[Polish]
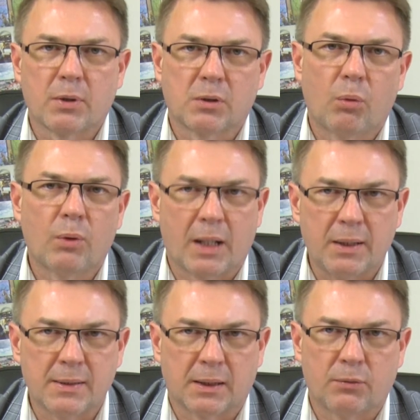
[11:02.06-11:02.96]

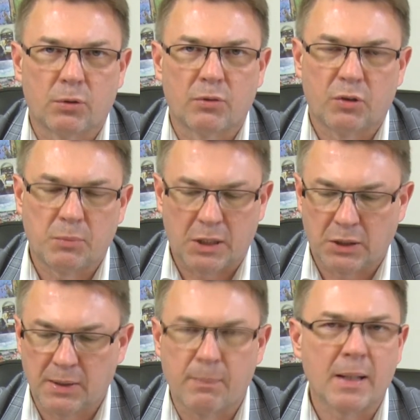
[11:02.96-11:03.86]
polsko-ukraiński, który w tym
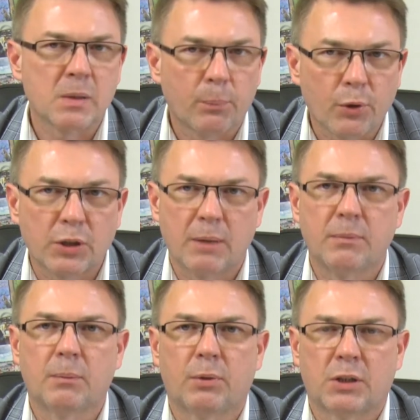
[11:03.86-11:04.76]
czasie jest bardzo
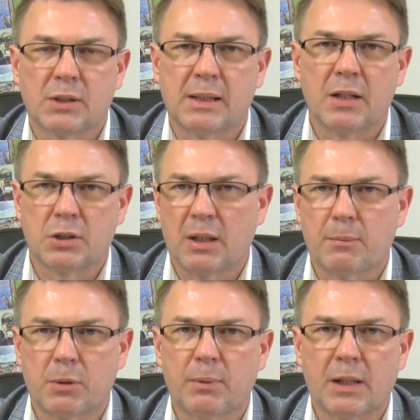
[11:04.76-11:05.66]
potrzebny, bo też zależy
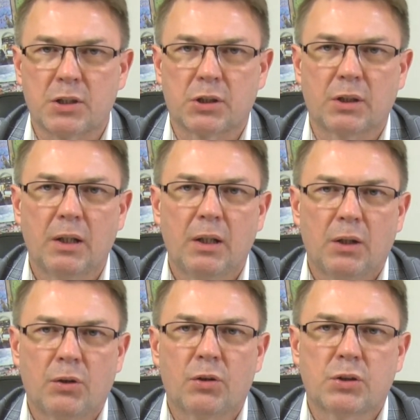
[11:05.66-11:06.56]
nam, żeby naszych
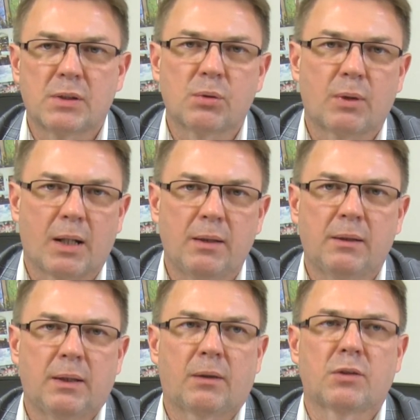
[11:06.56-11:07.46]
gości z Ukrainy
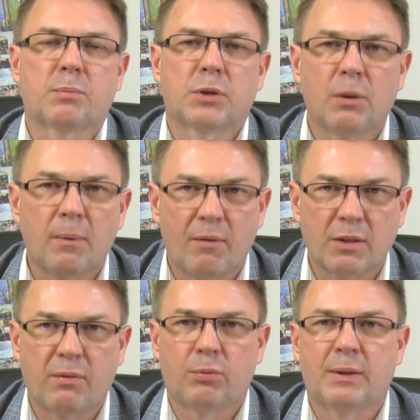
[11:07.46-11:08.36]
Ukrainy jakoś
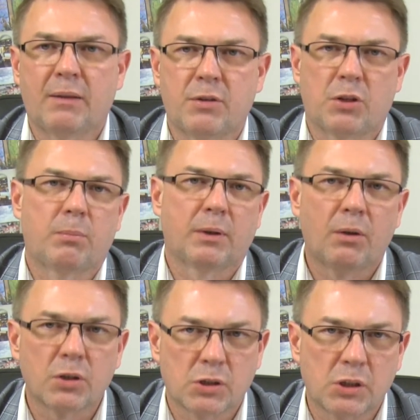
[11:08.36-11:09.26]
przyjmować we Włodawie, żeby
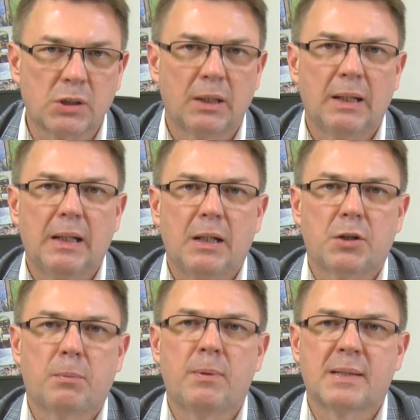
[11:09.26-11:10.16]
gościć,
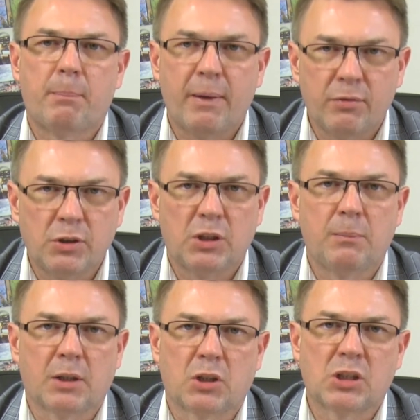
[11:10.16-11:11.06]
żeby zapewnić
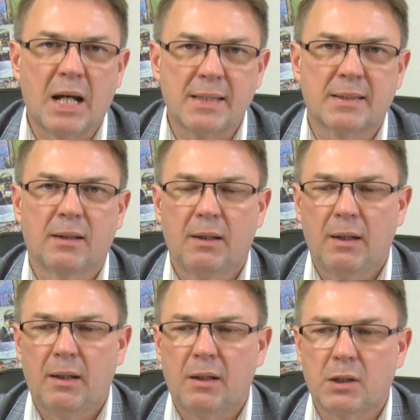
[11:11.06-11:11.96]
im jakiś czas,
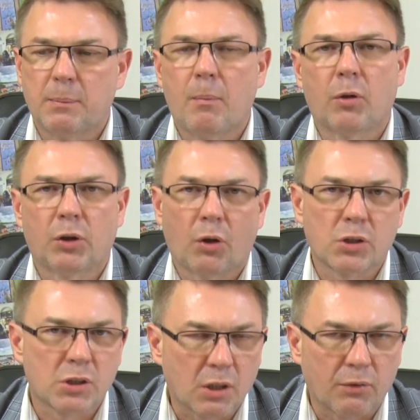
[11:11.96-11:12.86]
żeby mogli
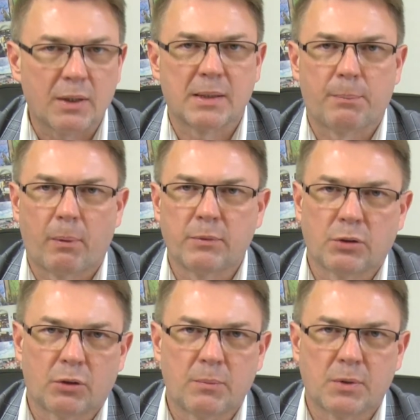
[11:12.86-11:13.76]
chociaż na chwilę
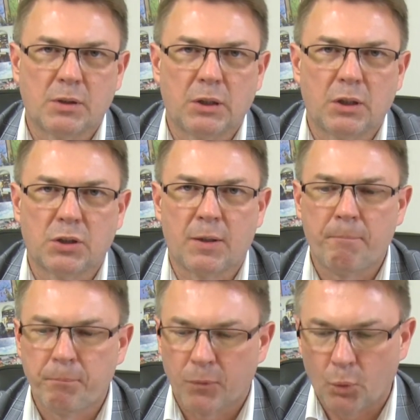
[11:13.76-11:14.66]
zapomnieć o tym, co dzieje się
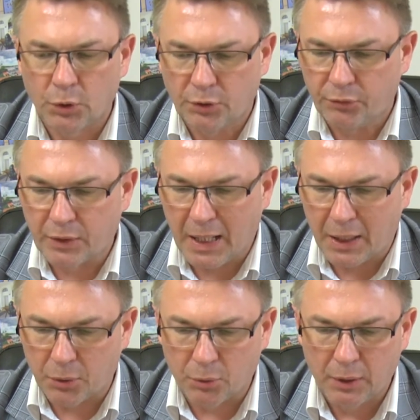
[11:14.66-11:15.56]
u nich w
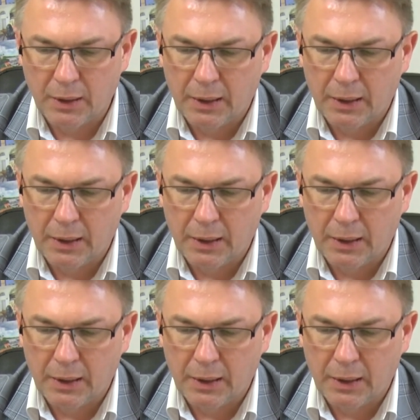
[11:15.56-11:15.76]
kraju